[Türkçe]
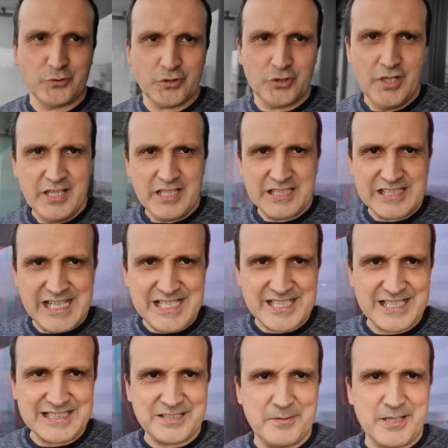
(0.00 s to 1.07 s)
Bunu
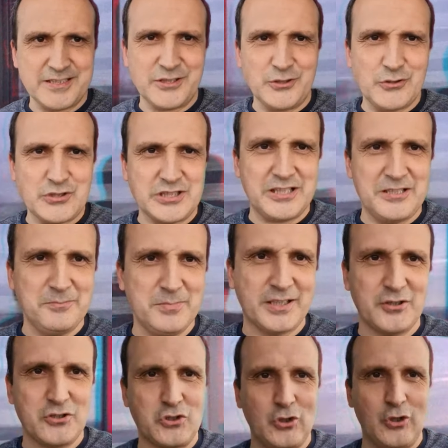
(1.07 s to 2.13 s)
gerçek zamanda göstereyim.
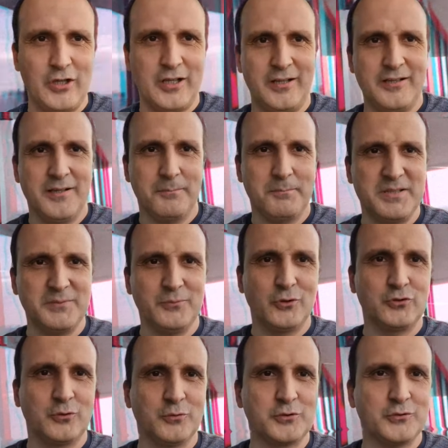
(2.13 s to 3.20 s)
Bakın şöyle bir
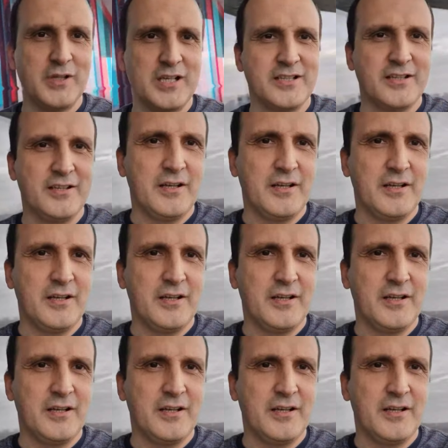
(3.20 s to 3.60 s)
modumuz var.